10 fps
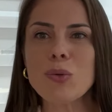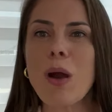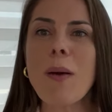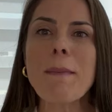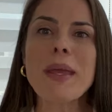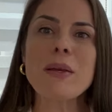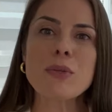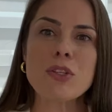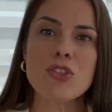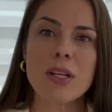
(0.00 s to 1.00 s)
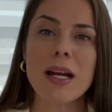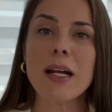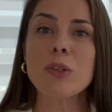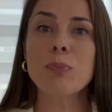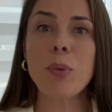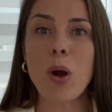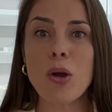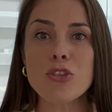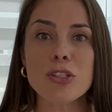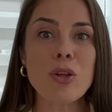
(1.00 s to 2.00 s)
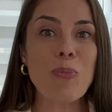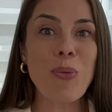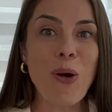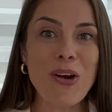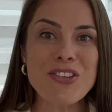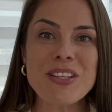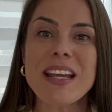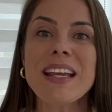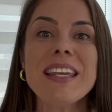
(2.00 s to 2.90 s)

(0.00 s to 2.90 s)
Qual é menos indicado? Pode? Não pode?